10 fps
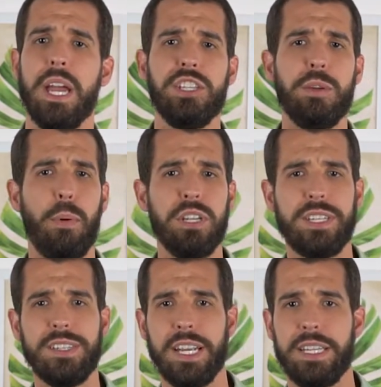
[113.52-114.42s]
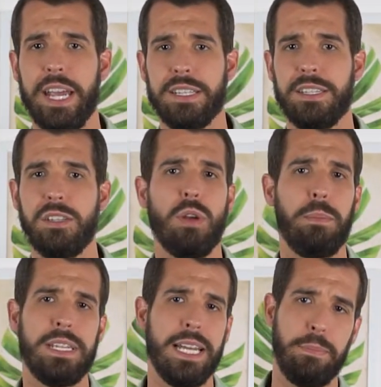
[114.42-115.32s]
Depois de ter certeza se sua
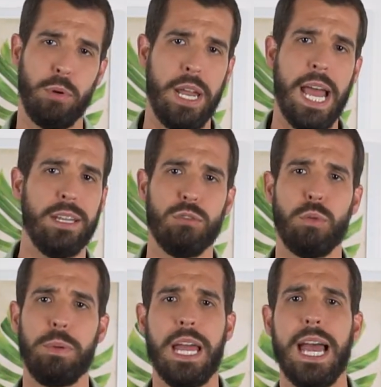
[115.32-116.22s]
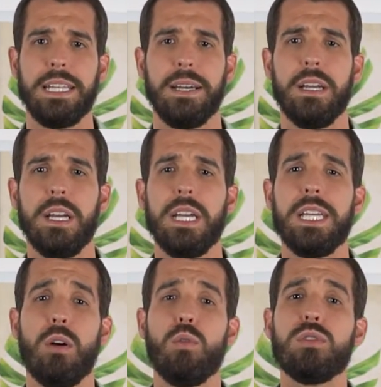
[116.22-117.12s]
pisada é pronada ou supinada, em
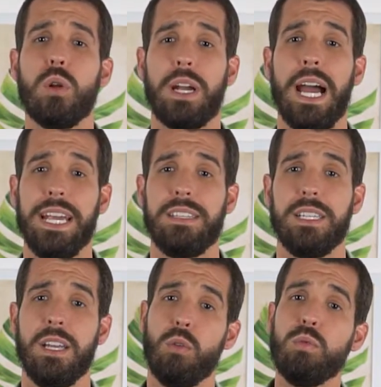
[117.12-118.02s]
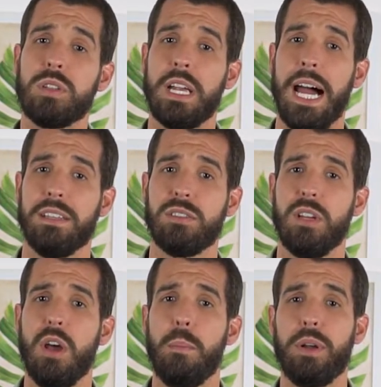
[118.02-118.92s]
alguns locais, em alguns casos,
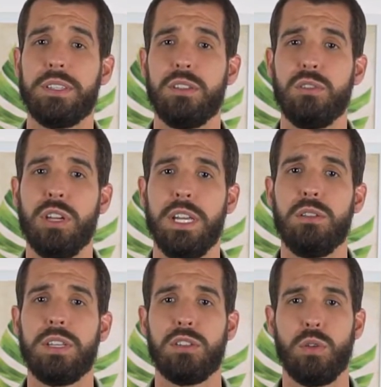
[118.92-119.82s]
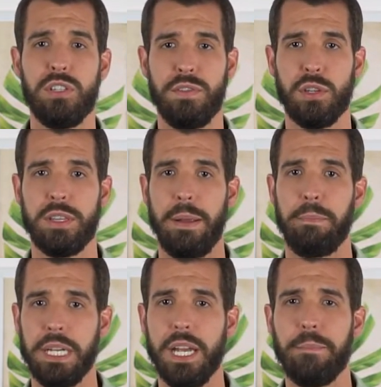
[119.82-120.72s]
pode ser sugerido sessões de
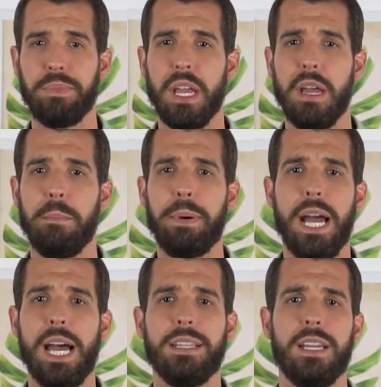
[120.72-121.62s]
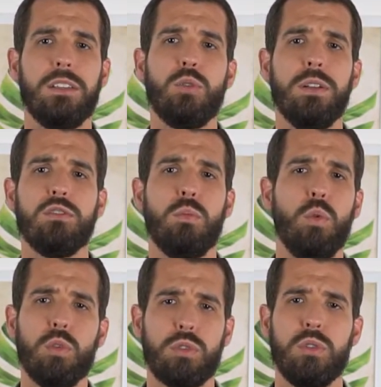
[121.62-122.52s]
fisioterapia para atuar nos
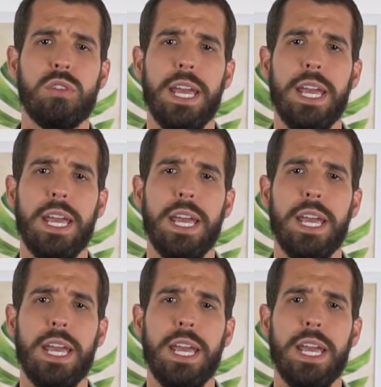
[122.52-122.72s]
músculos e